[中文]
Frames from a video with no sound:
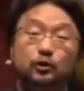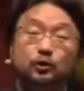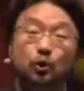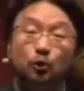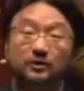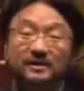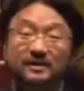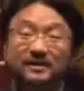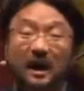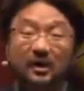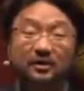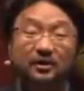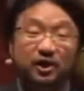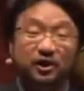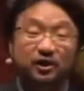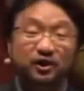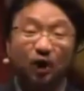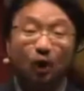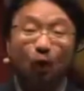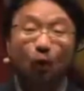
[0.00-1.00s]
从商业
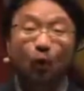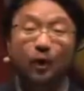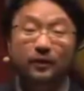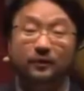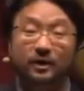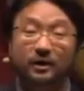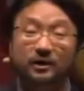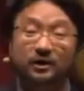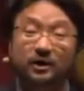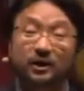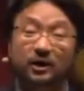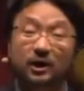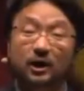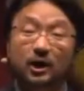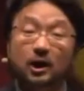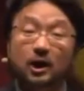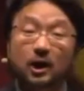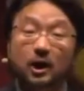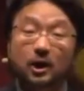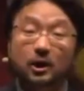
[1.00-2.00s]
交换的一个
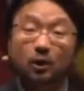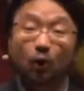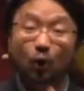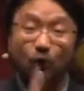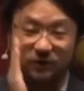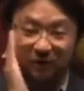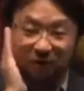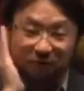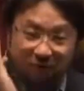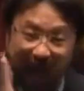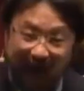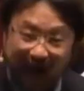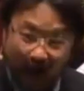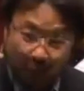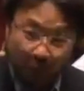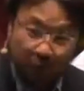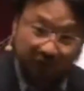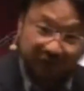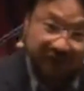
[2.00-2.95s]
或者法律的